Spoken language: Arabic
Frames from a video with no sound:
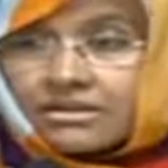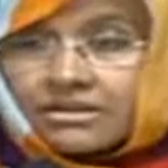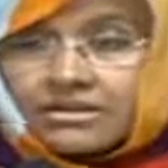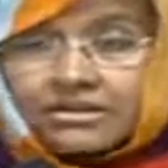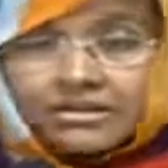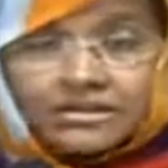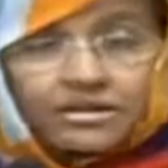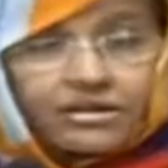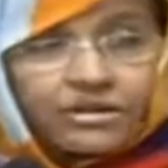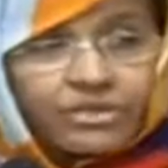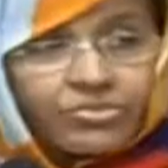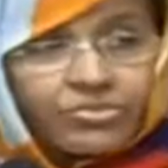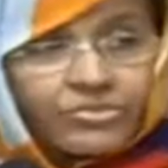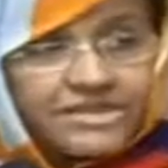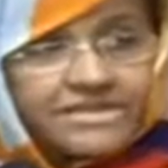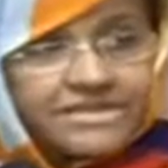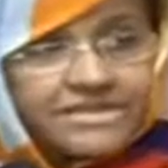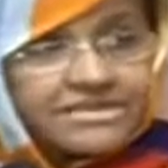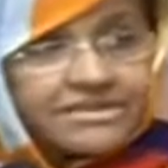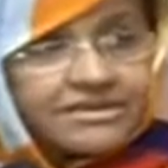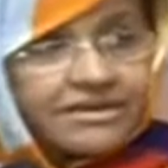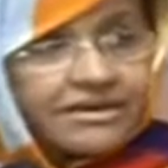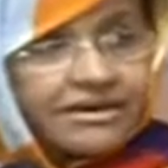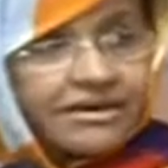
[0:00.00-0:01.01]
ذبت
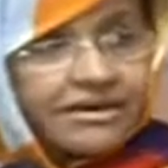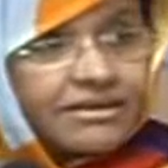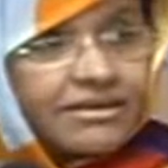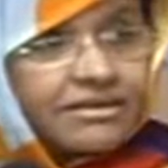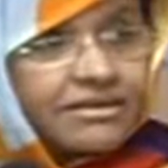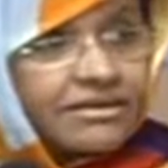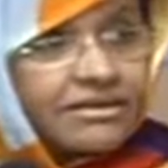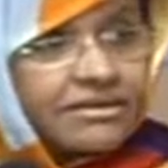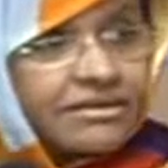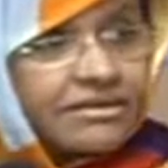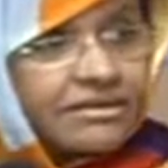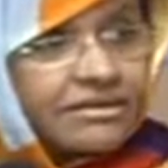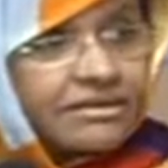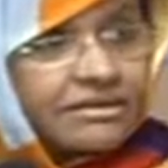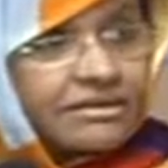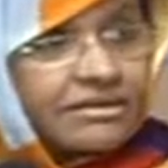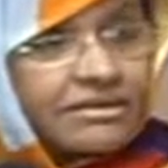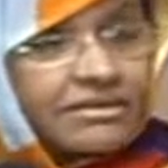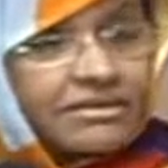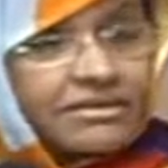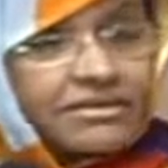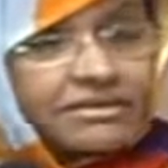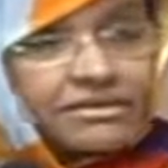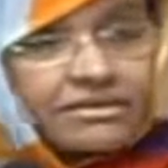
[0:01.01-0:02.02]
عن
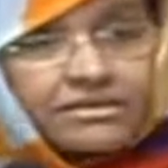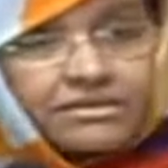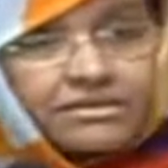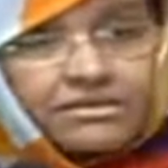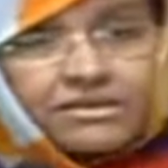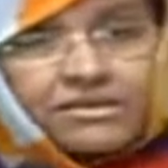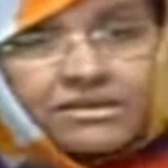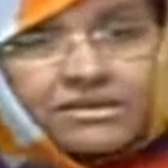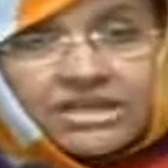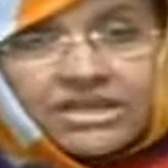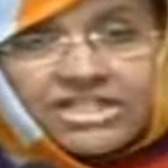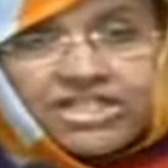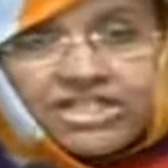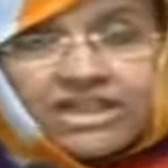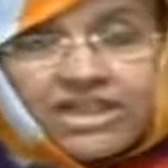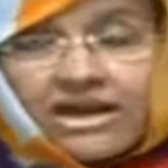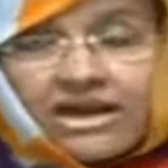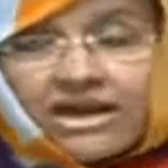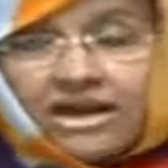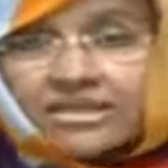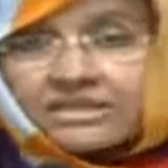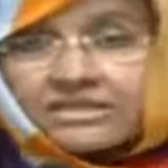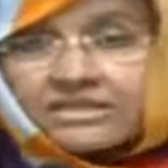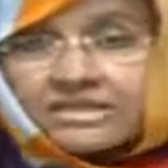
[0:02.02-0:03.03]
آه،
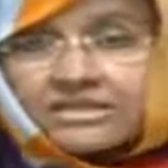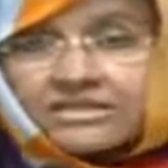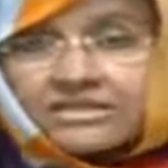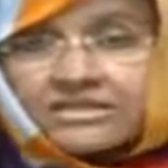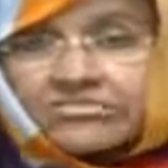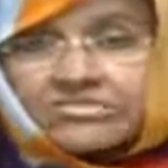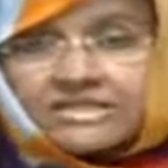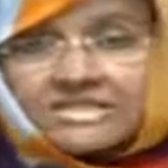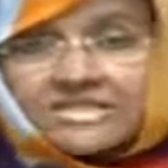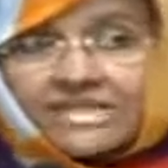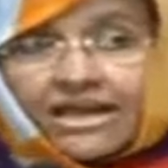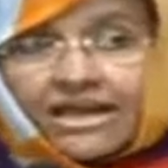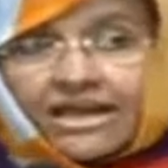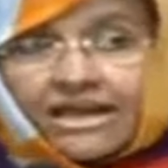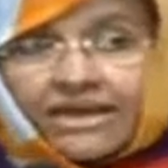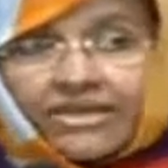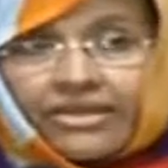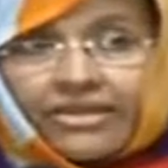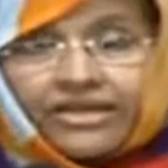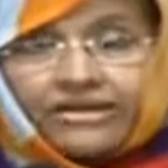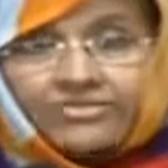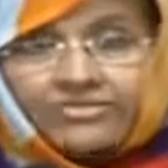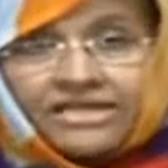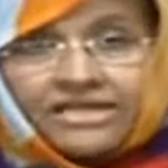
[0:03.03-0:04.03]
الإجراءات اللي تم
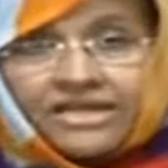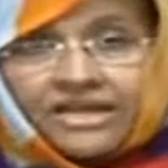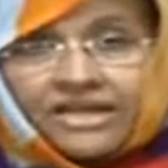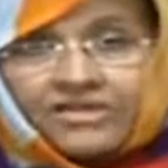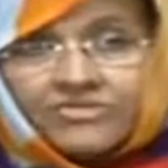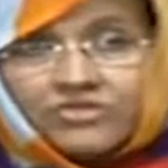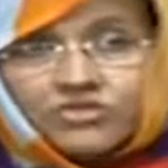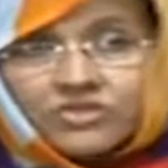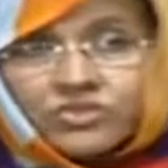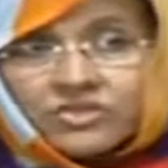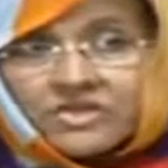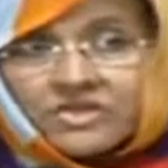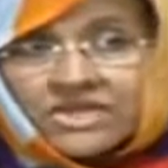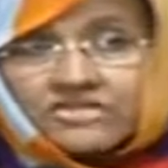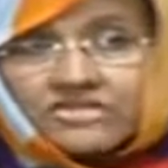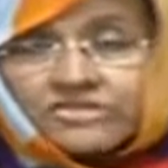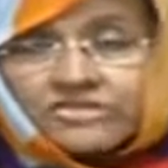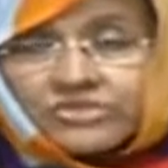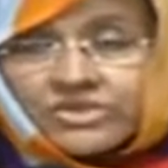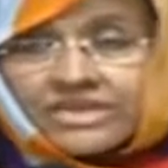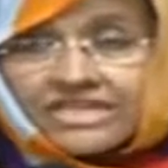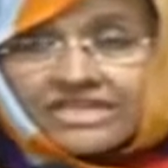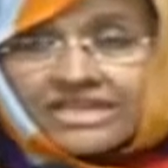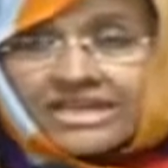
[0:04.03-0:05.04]
اتخاذها من طرف السلطات
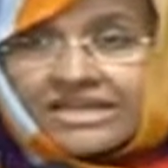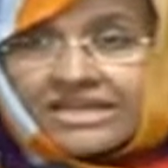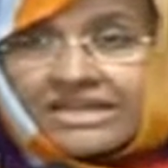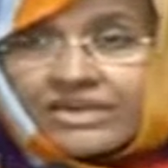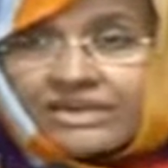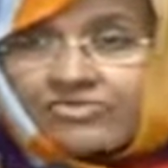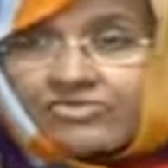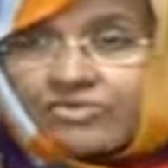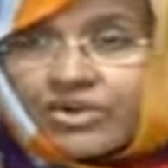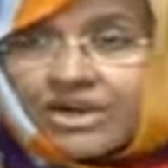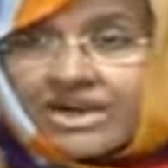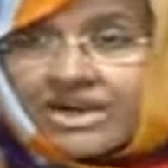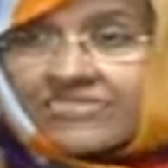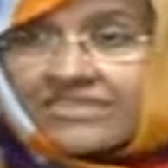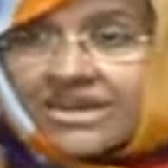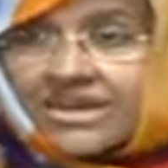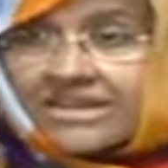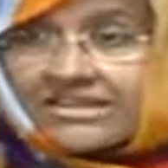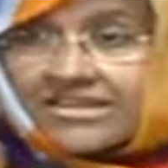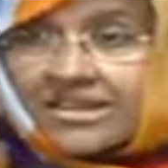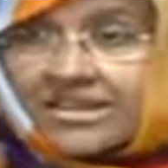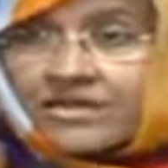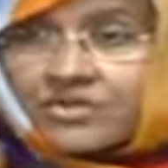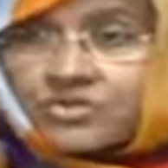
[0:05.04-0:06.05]
الموريتانية في مكافحة
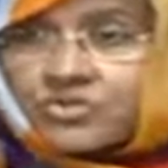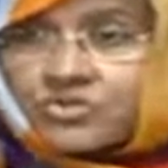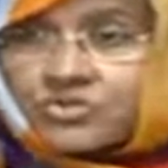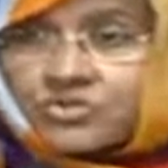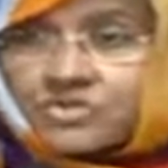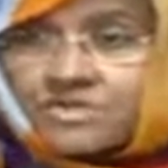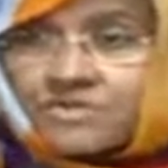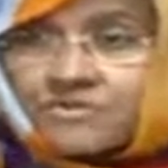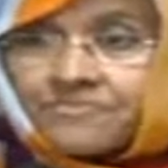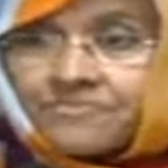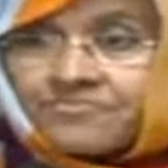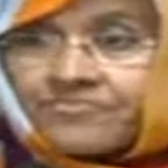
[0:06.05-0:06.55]
هاي السوسة